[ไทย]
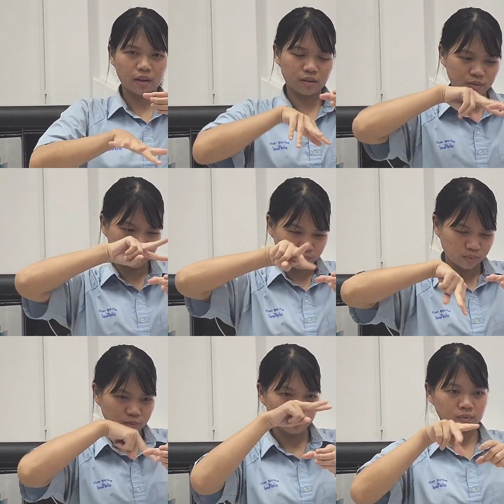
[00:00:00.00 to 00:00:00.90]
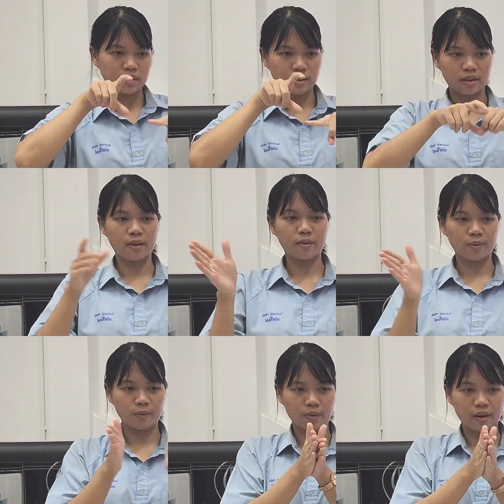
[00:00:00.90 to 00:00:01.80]
ค่าความโปร่งใสของ
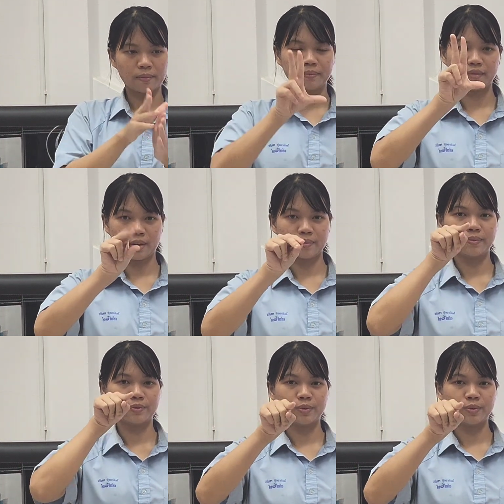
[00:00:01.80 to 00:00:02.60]
น้ำ ค่าเฉลี่ย